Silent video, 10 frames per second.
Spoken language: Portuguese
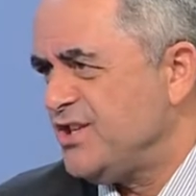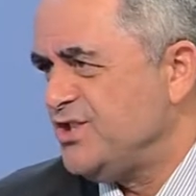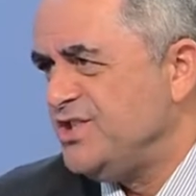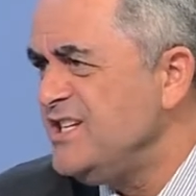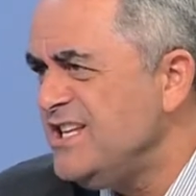
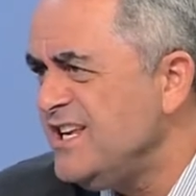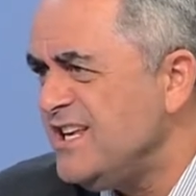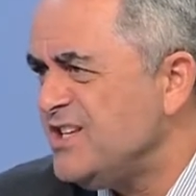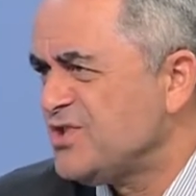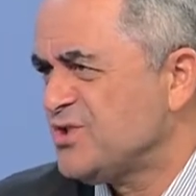
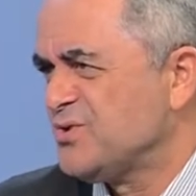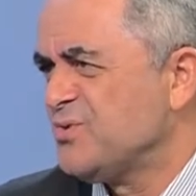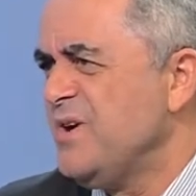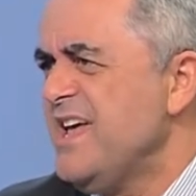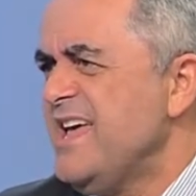imagine
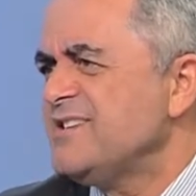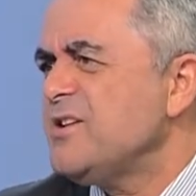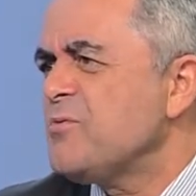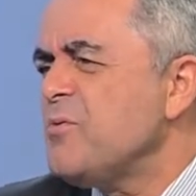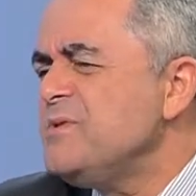isso.
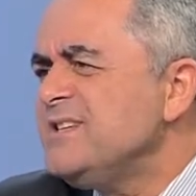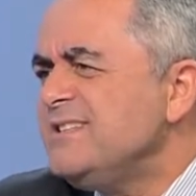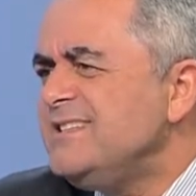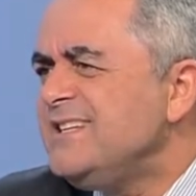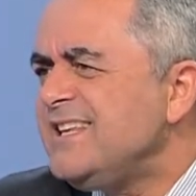Essa
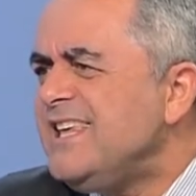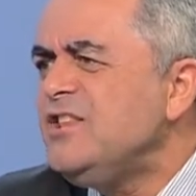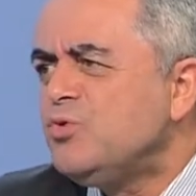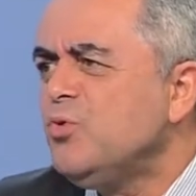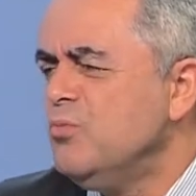coisa de
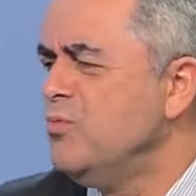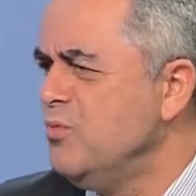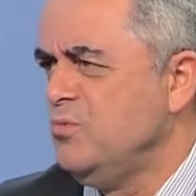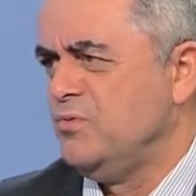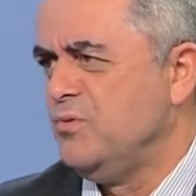quinto
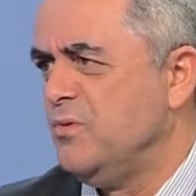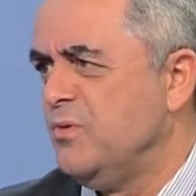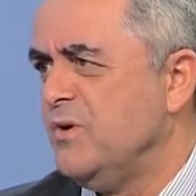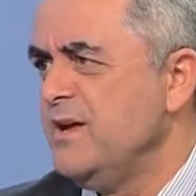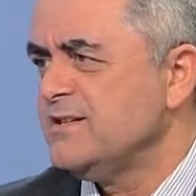
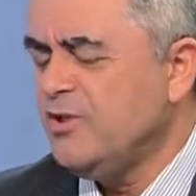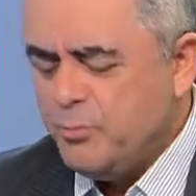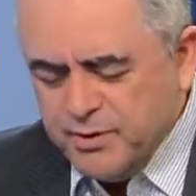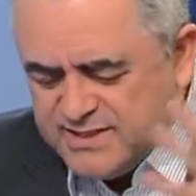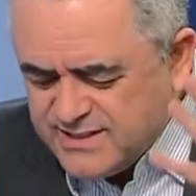mundo. Você
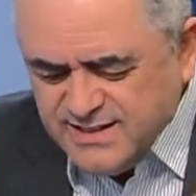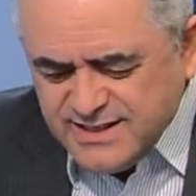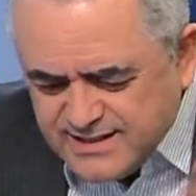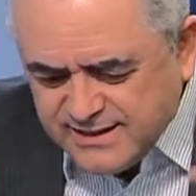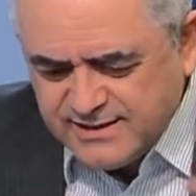não
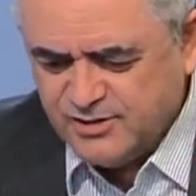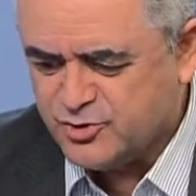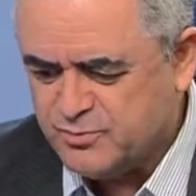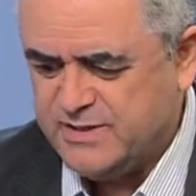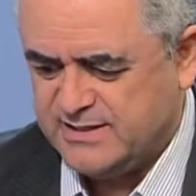precisa de
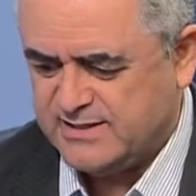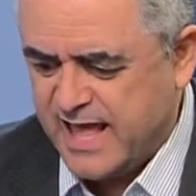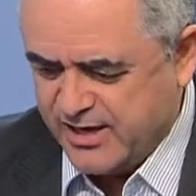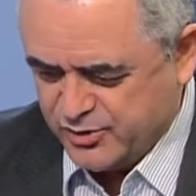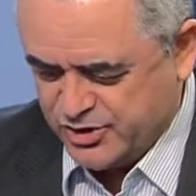tantos
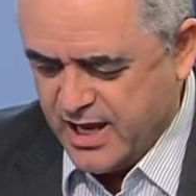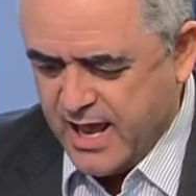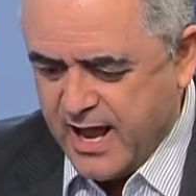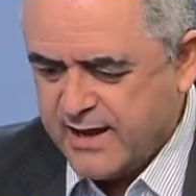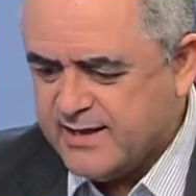ministérios,
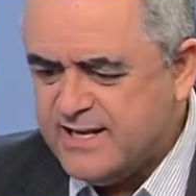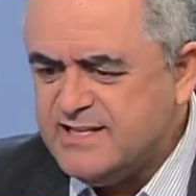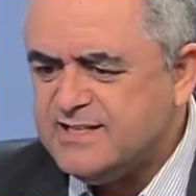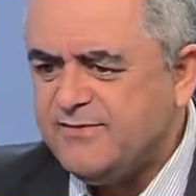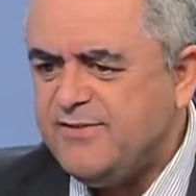
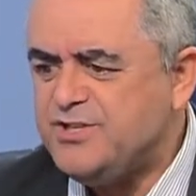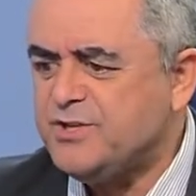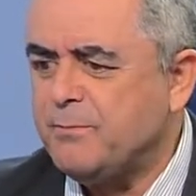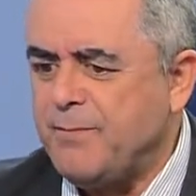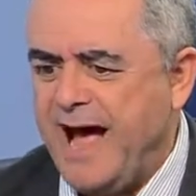15,
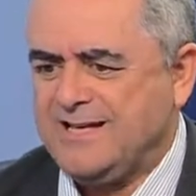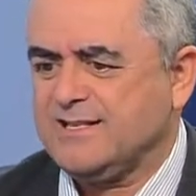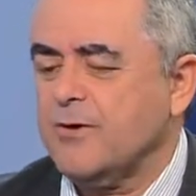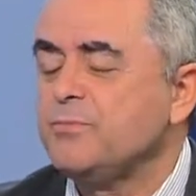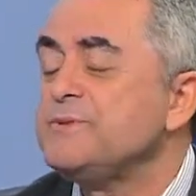20
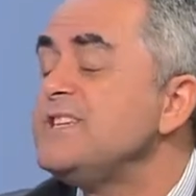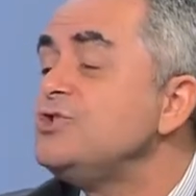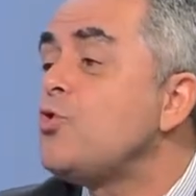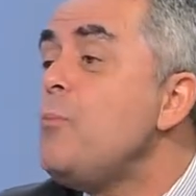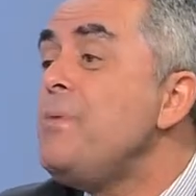basta,
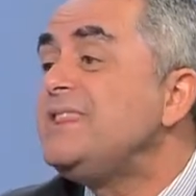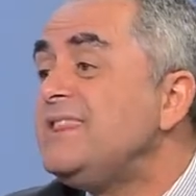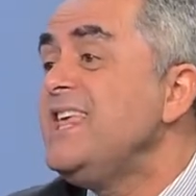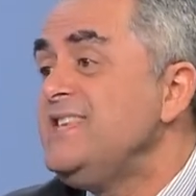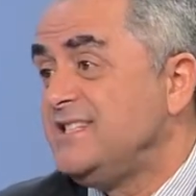precisa de
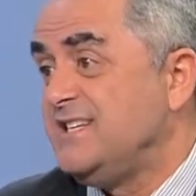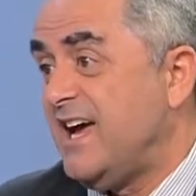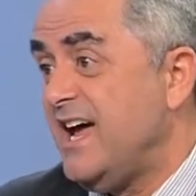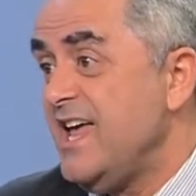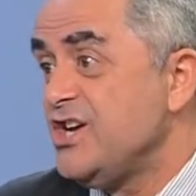
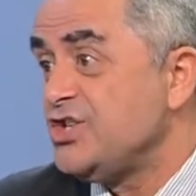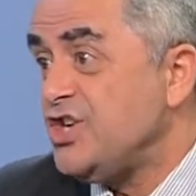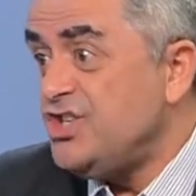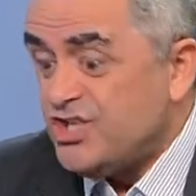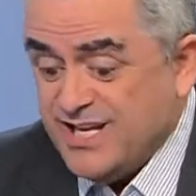competência,
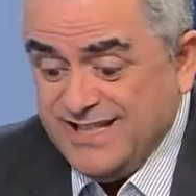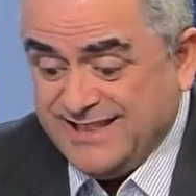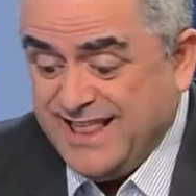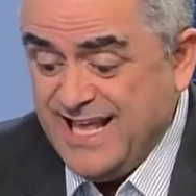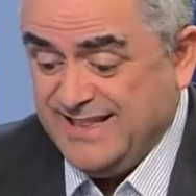gente que
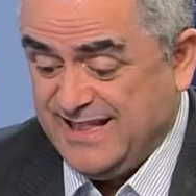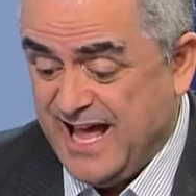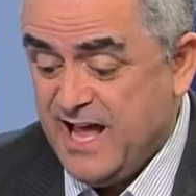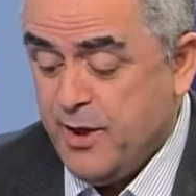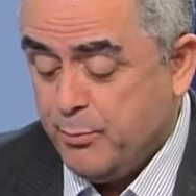
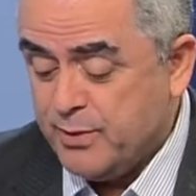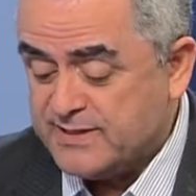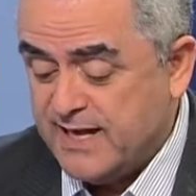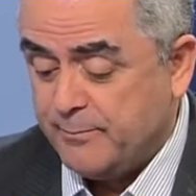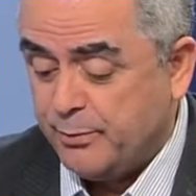entenda.
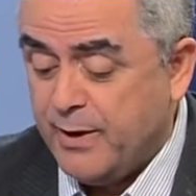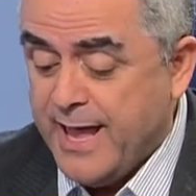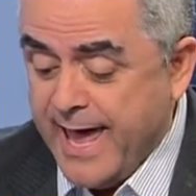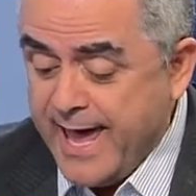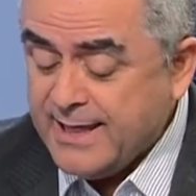Por
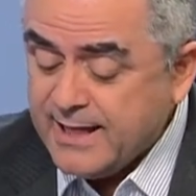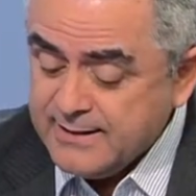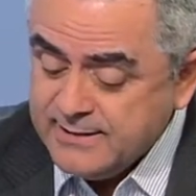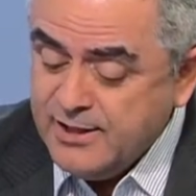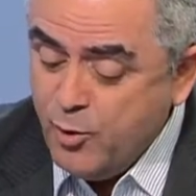exemplo,
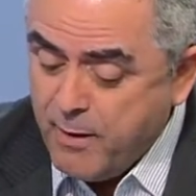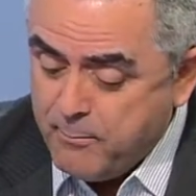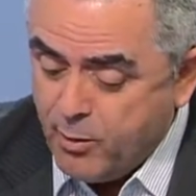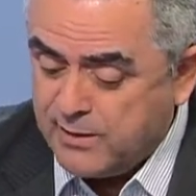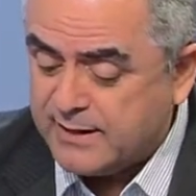ela deu
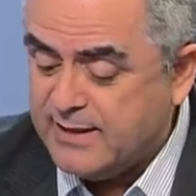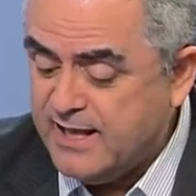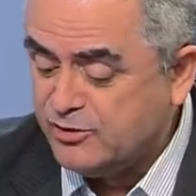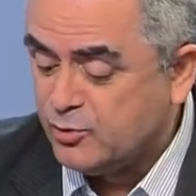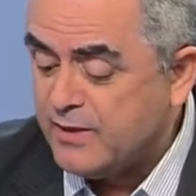uma bola
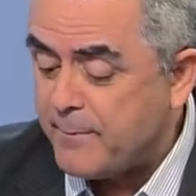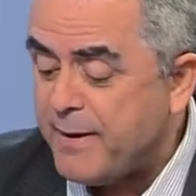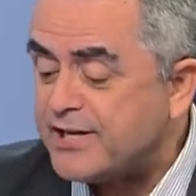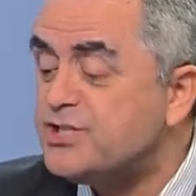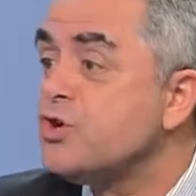dentro
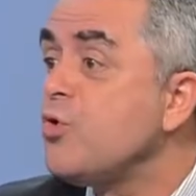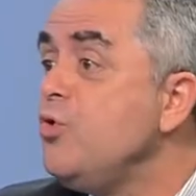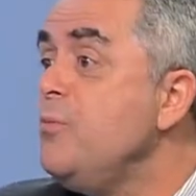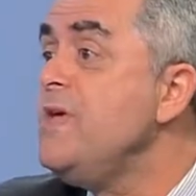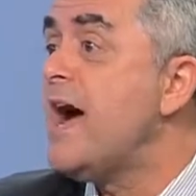na parte de
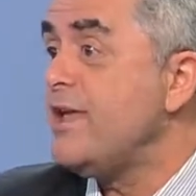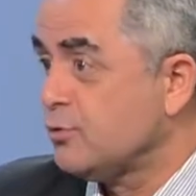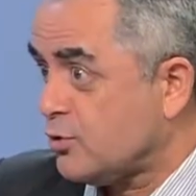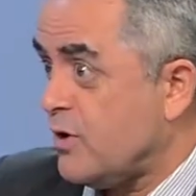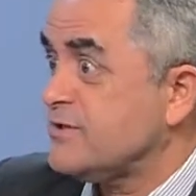economia,
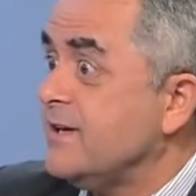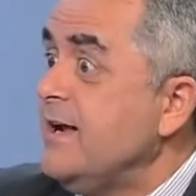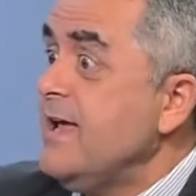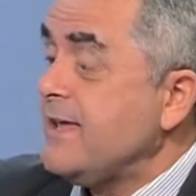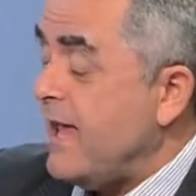aí o
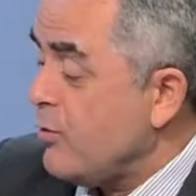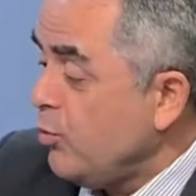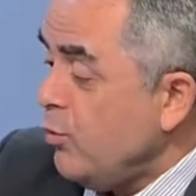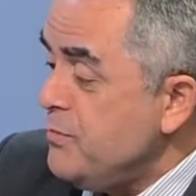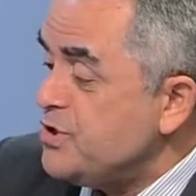Troster, que é
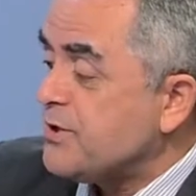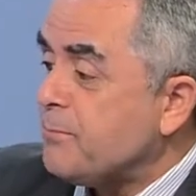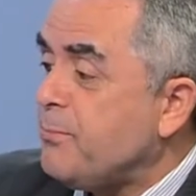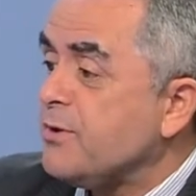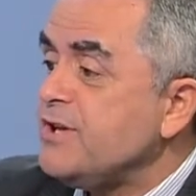
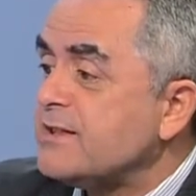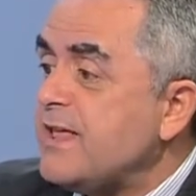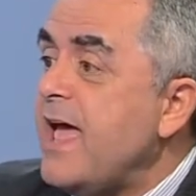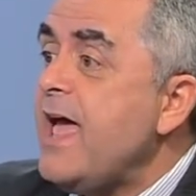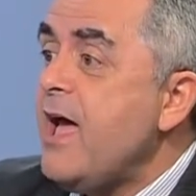economista, pode
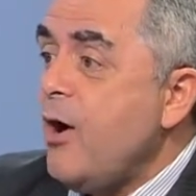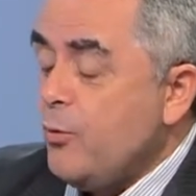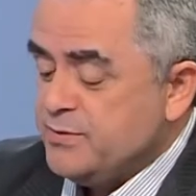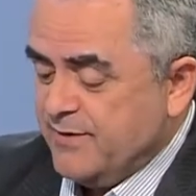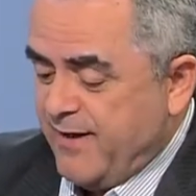até
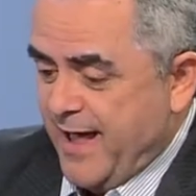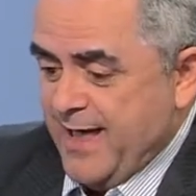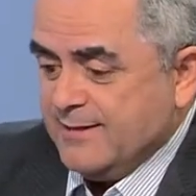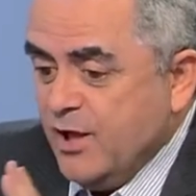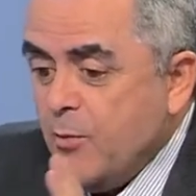
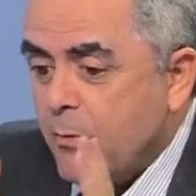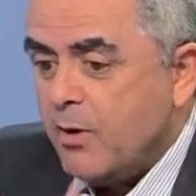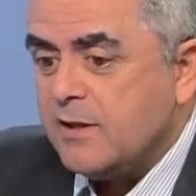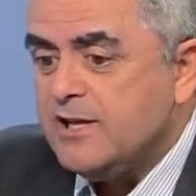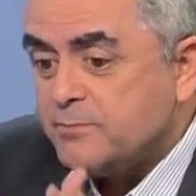observar. Deu uma
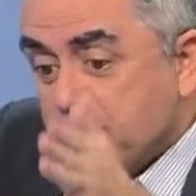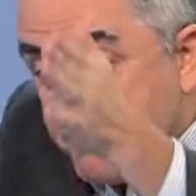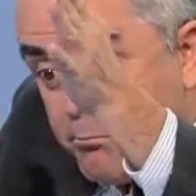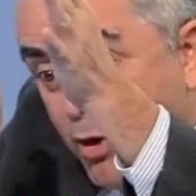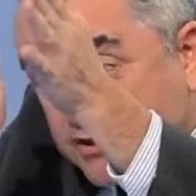bola dentro
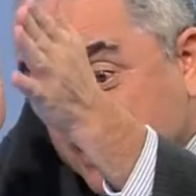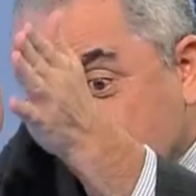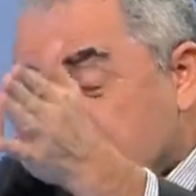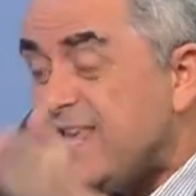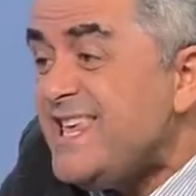porque
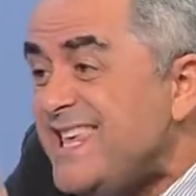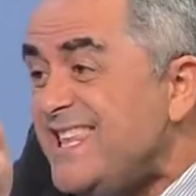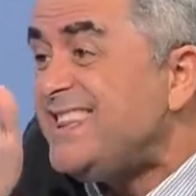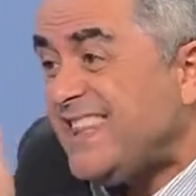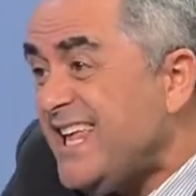bota alguém
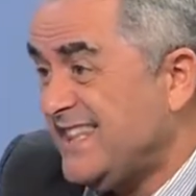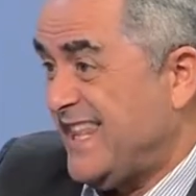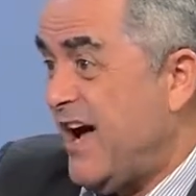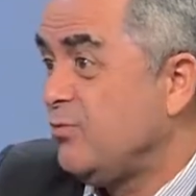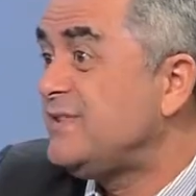que
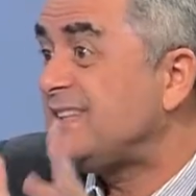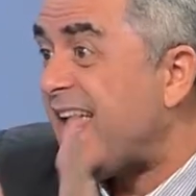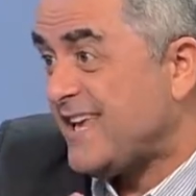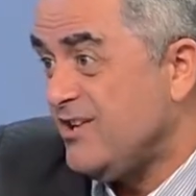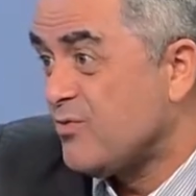entenda, um
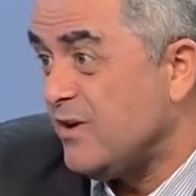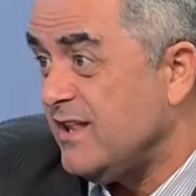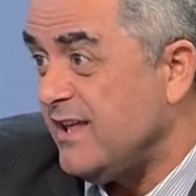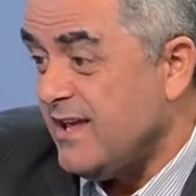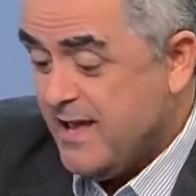
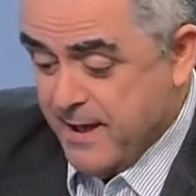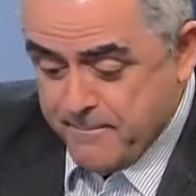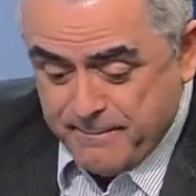técnico ali.